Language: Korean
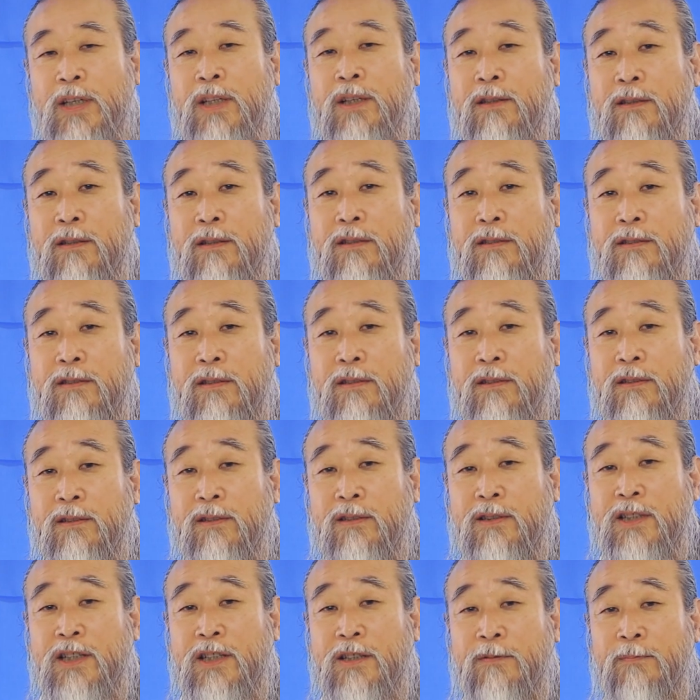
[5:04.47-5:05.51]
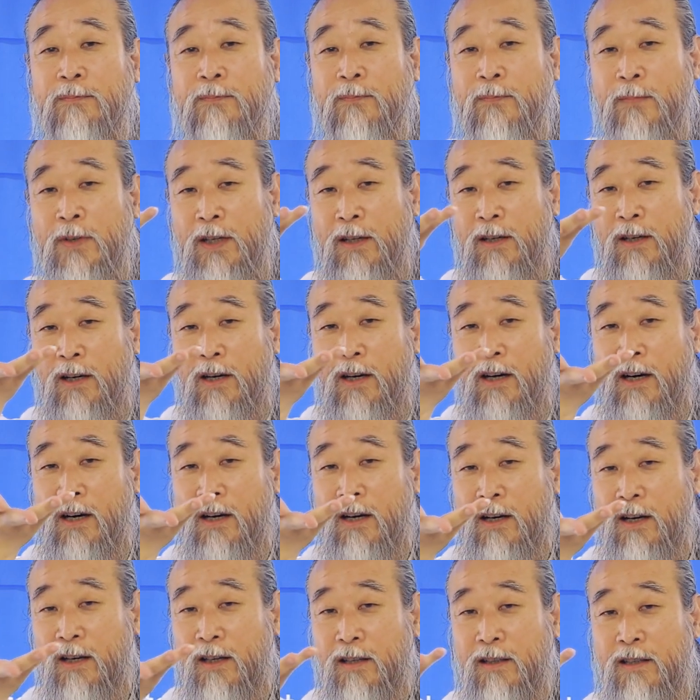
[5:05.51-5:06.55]
이런 것을 지금,
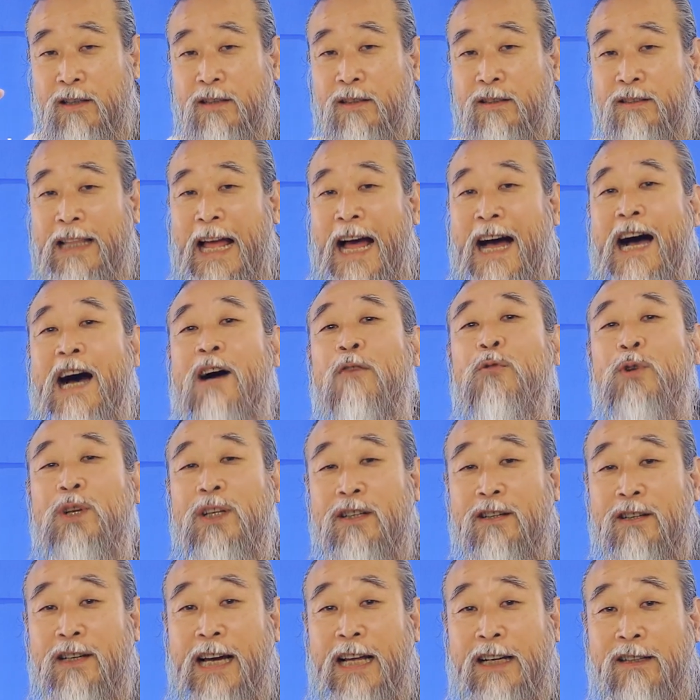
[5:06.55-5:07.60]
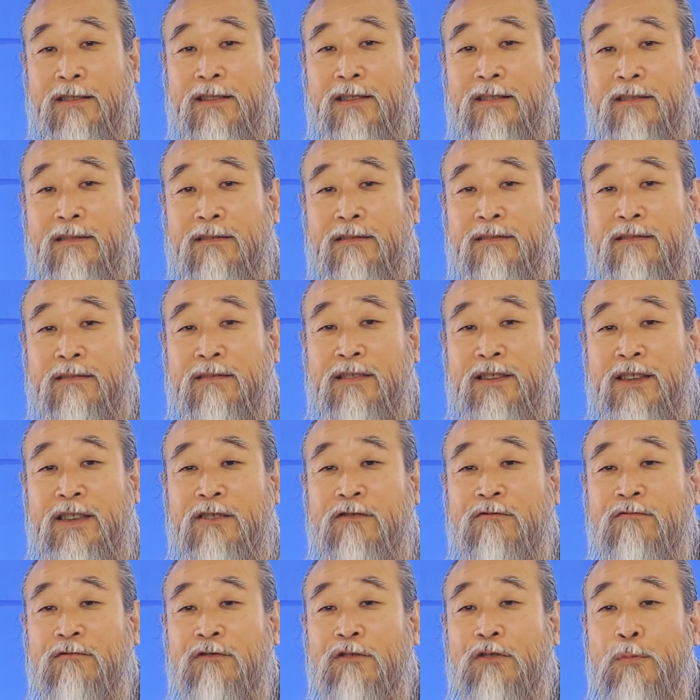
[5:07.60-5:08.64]
어, 그 당하고 있는가를 너희
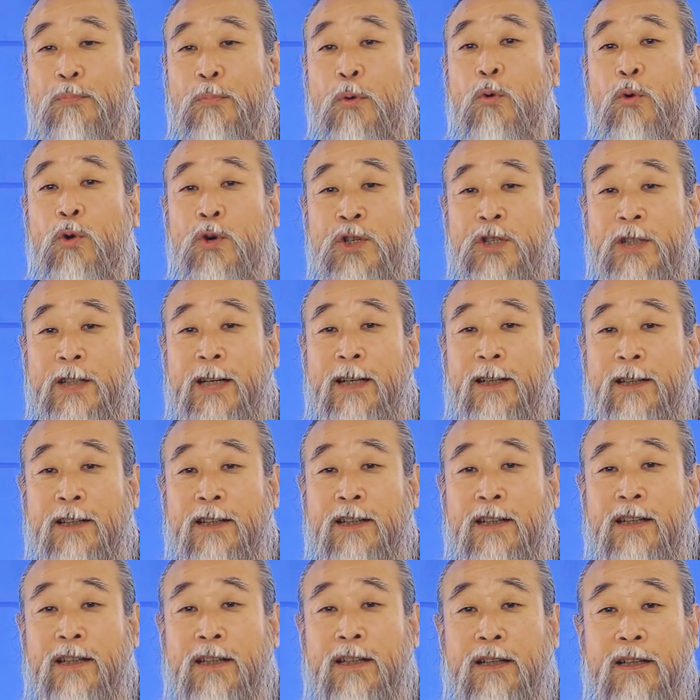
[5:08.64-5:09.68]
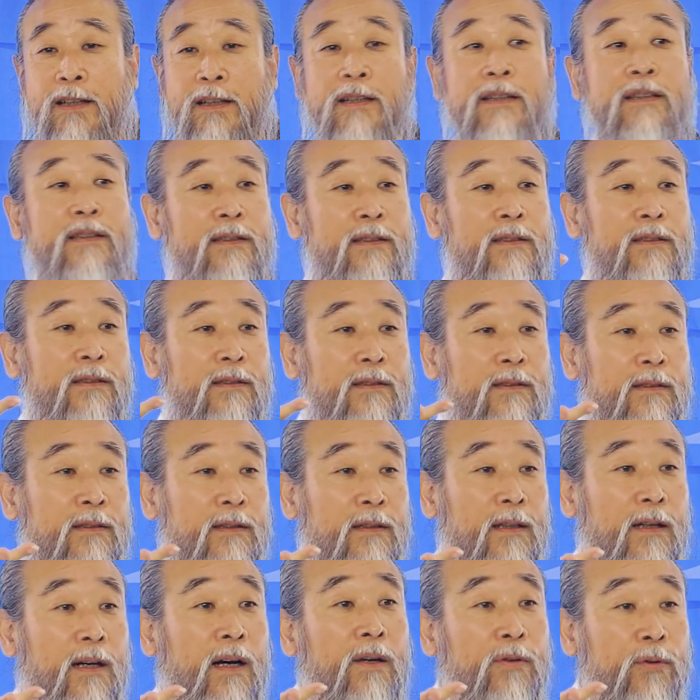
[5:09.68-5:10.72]
눈으로 볼 것이다.
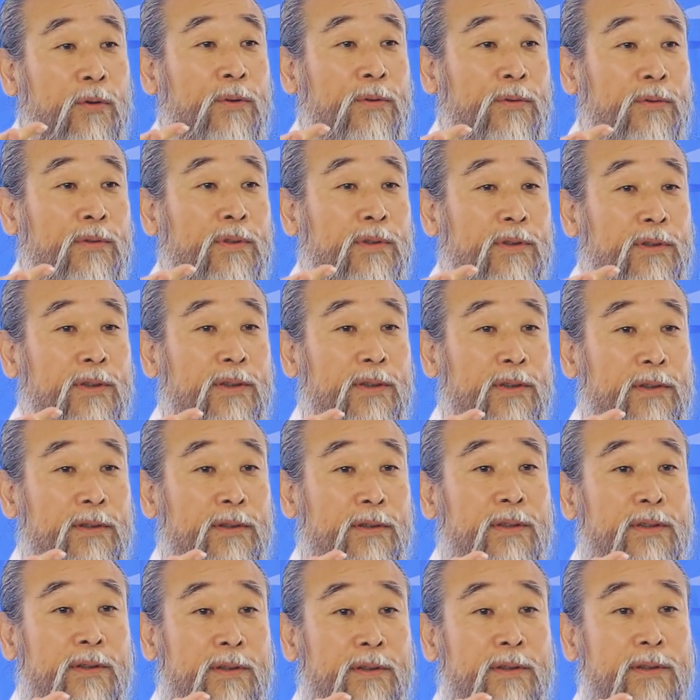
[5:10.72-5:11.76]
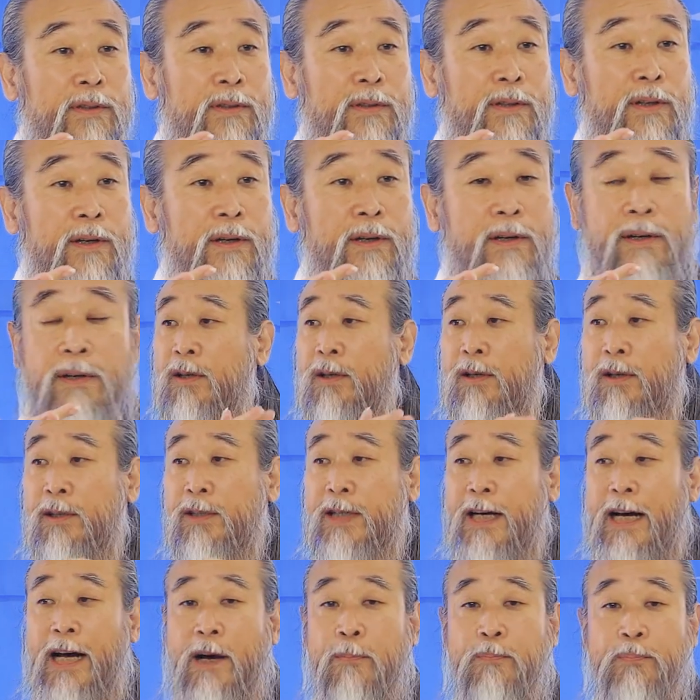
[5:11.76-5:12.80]
어, 아, 이런 것들이죠. 어,
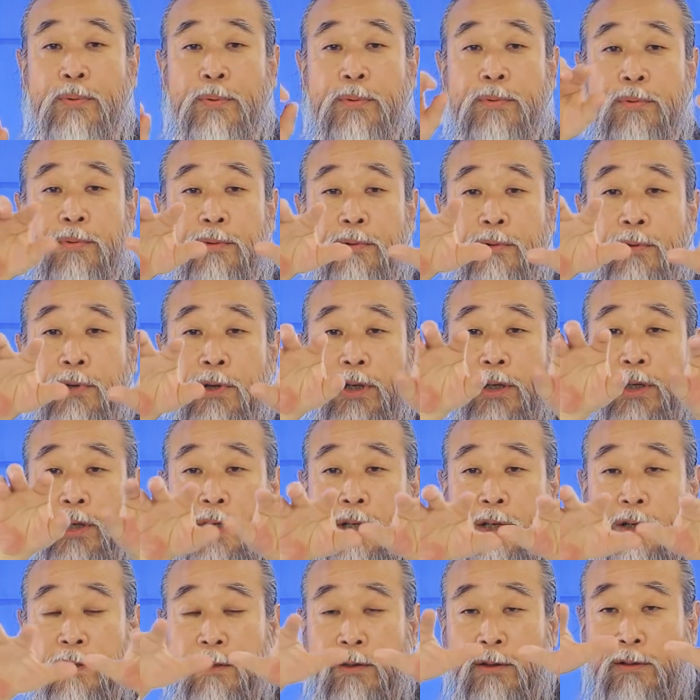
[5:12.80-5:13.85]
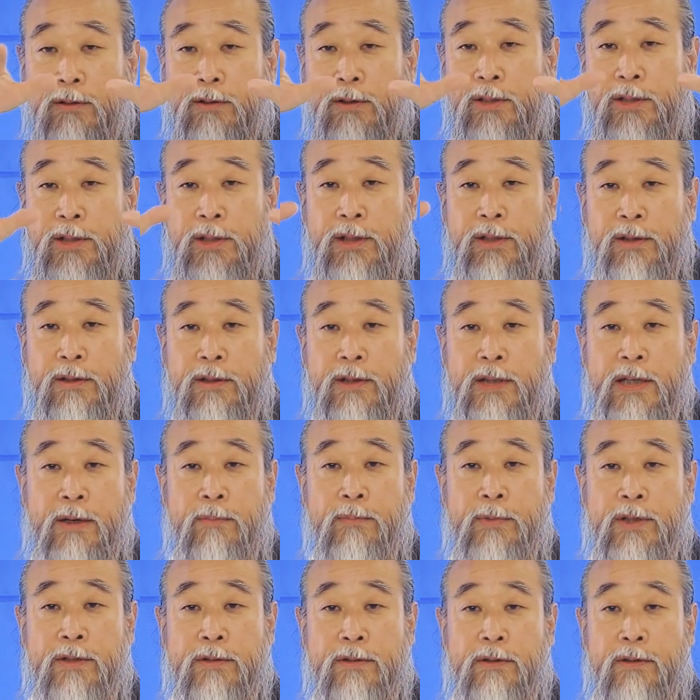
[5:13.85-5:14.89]
이제 앞으로 이런 것들이
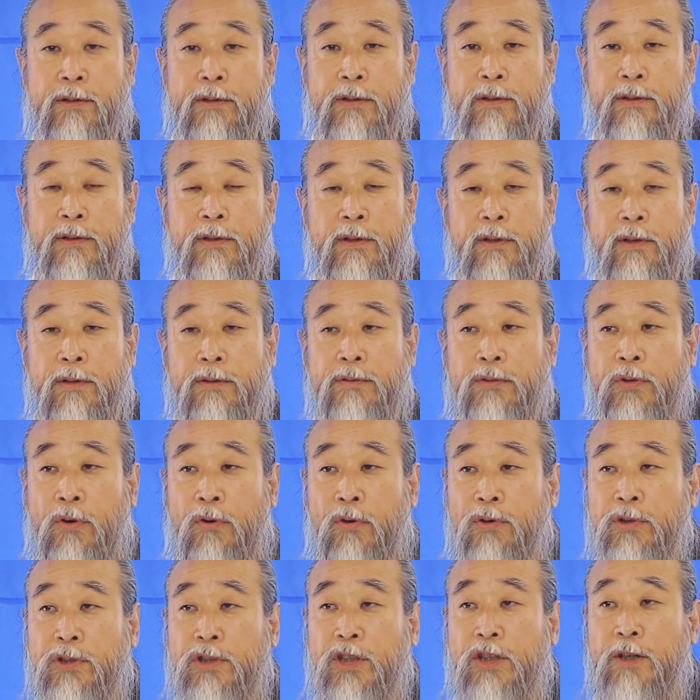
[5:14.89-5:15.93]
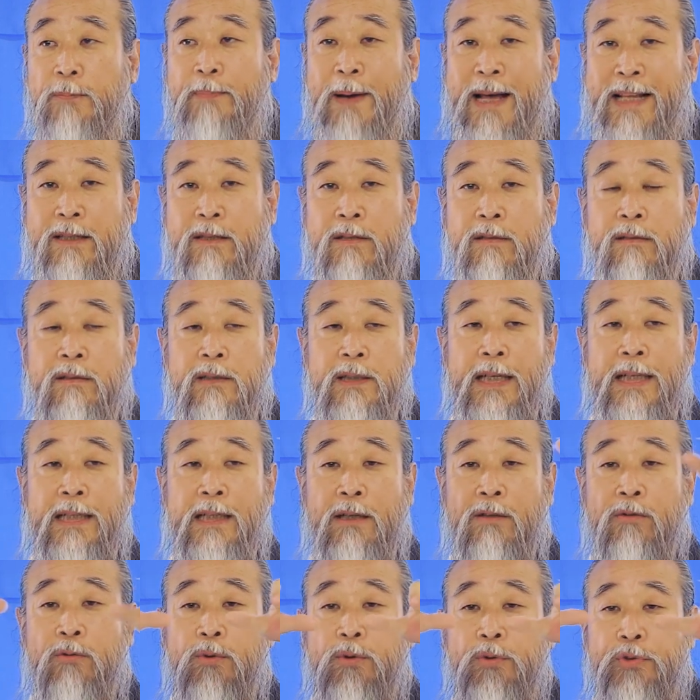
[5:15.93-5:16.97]
일어나면서 너희들이 반성을 안
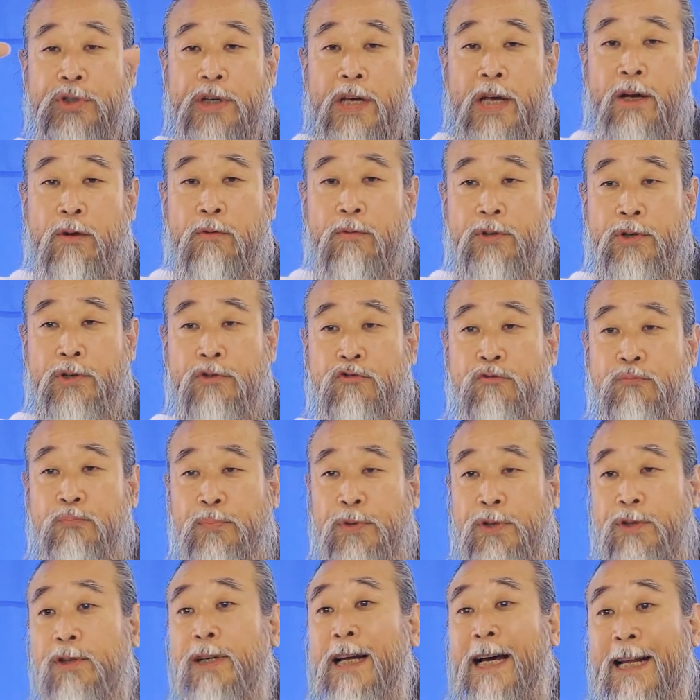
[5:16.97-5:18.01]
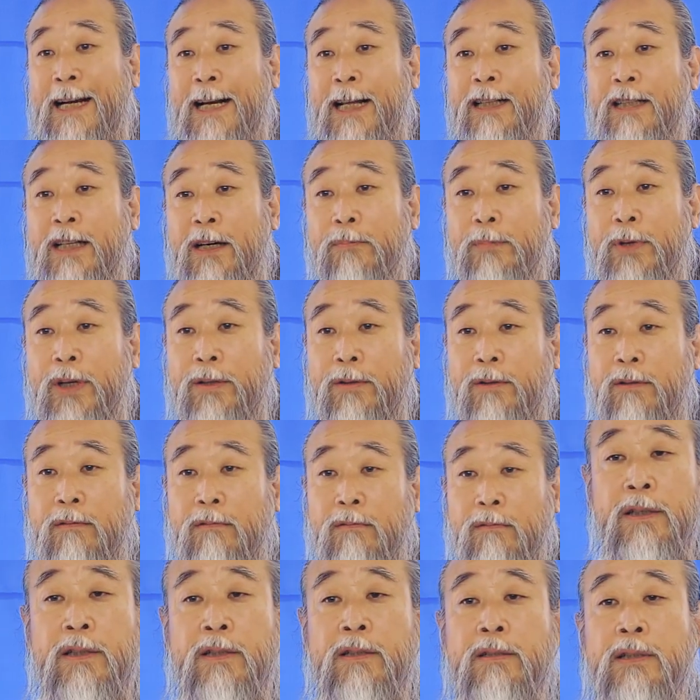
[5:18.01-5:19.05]
하고 새로이 준비를 안 한다면,
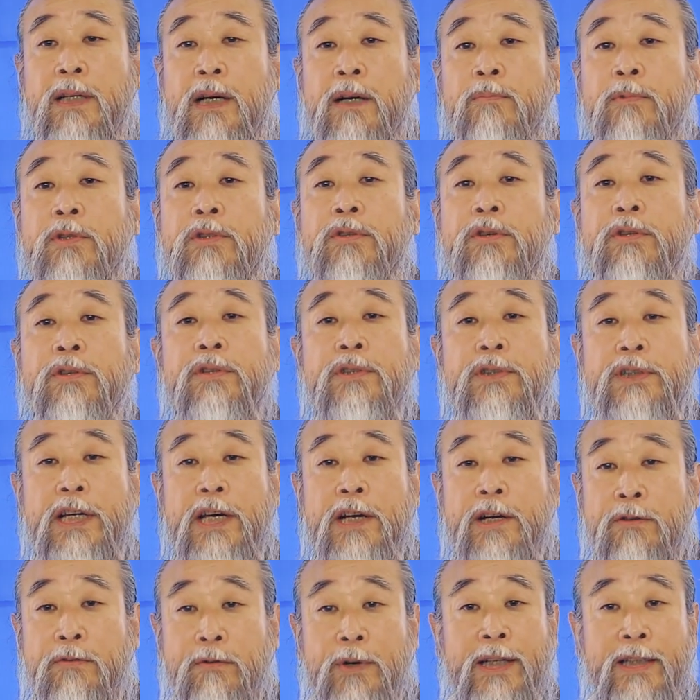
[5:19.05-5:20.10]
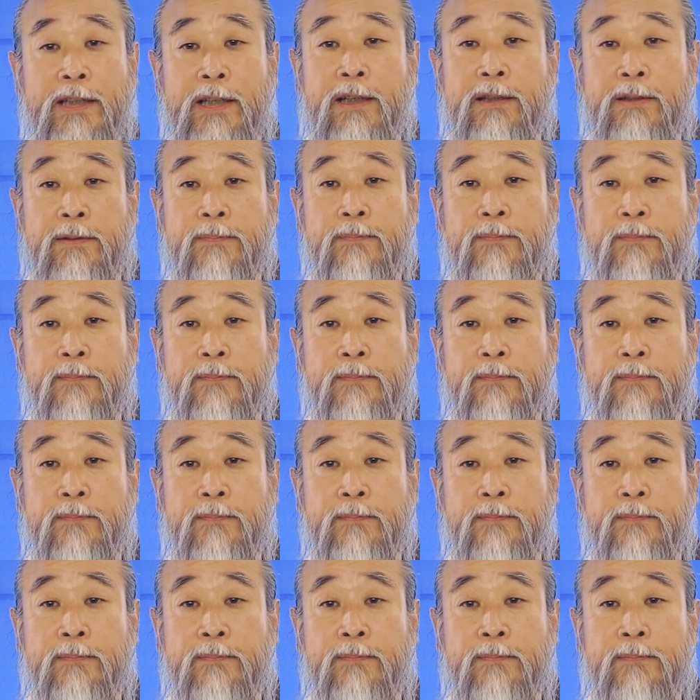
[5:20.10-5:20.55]
그 다음은 너희들 차례로 간다.